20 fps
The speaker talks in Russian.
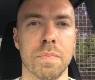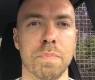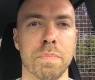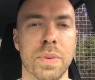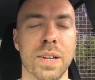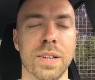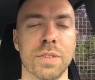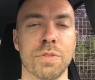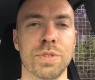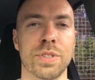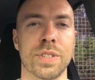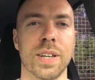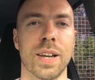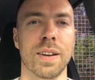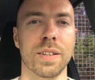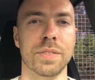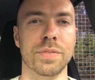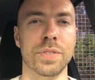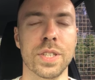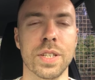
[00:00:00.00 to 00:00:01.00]
Привет, друзья!
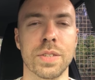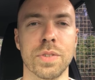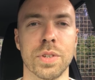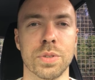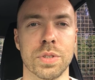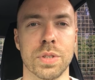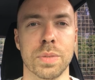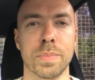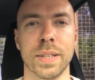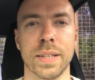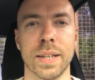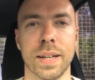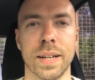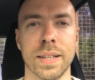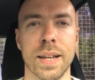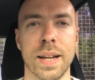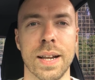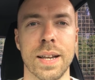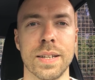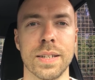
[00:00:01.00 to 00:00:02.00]
Рад видеть вас у себя на
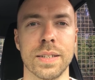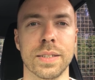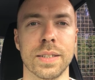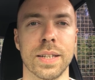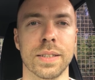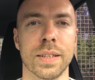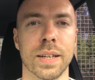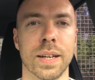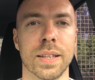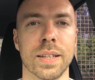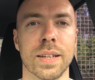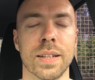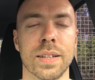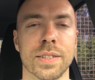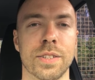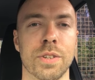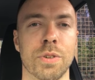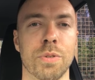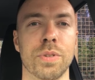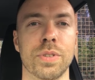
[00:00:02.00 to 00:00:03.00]
канале. Это канал о
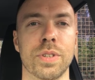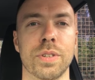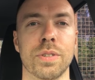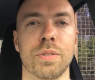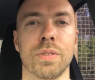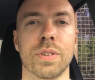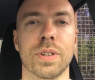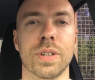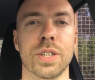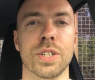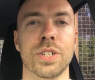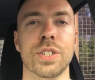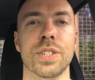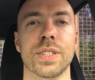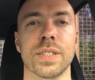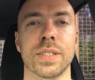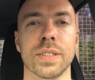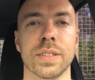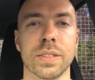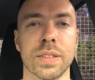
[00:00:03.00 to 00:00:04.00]
здоровье, тренировках и
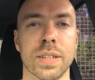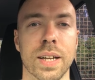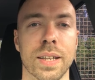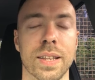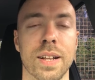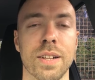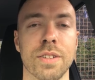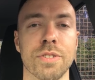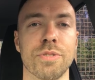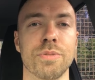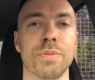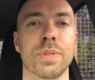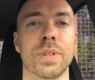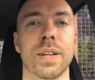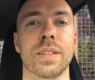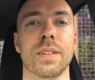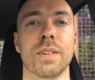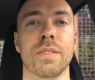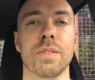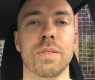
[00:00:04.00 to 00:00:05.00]
жизни. Канал You
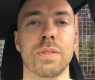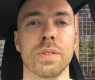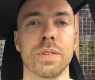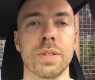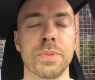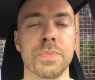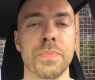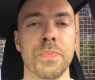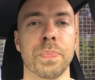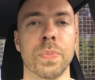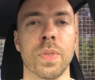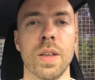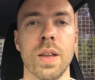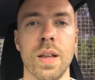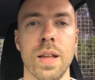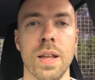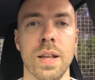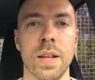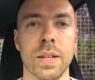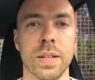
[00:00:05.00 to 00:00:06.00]
Can All.
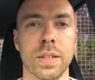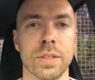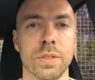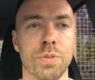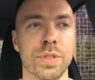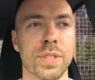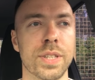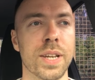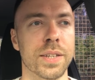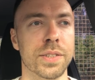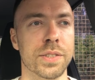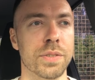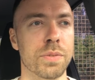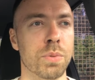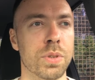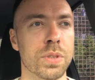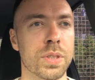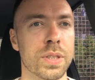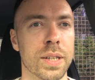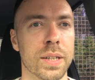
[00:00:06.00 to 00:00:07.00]
Друзья,
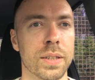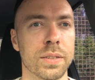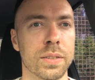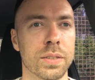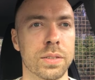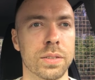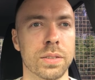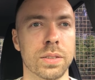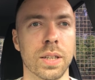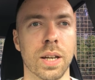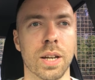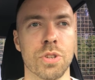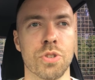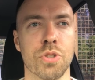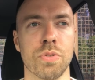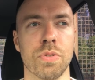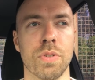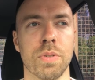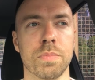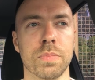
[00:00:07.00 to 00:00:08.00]
сегодня я
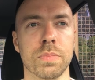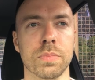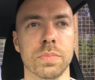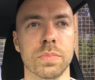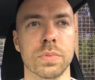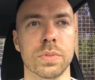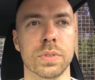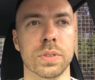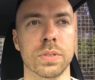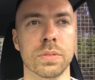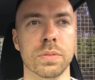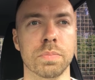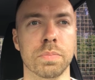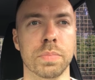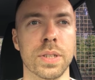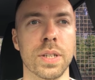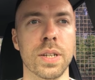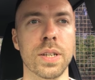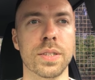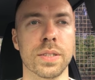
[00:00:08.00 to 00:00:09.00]
хочу вам ну,
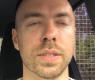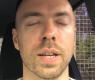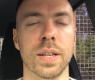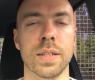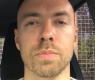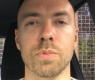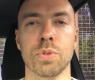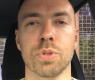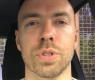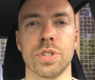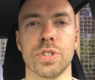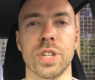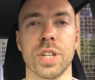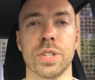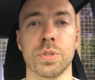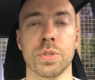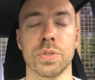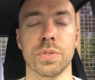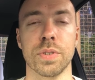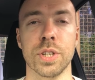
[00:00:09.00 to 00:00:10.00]
поделиться да, немножко
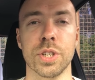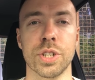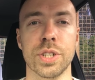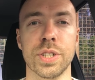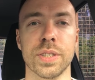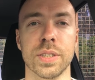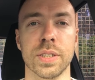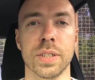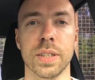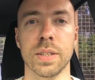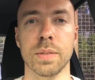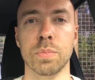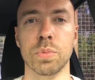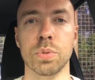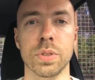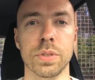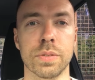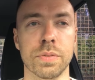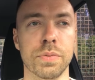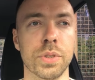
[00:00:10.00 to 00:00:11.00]
частью своей жизни. Это
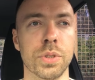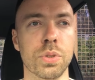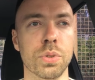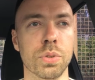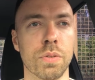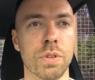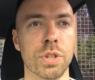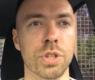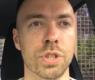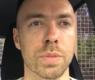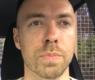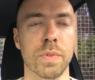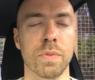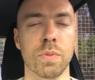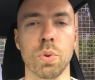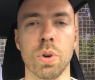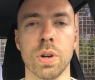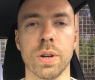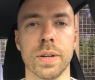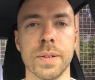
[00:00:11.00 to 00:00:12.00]
будет видео в режиме
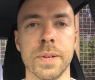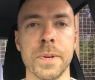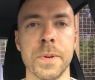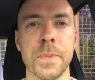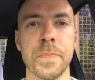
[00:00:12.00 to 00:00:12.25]
влога.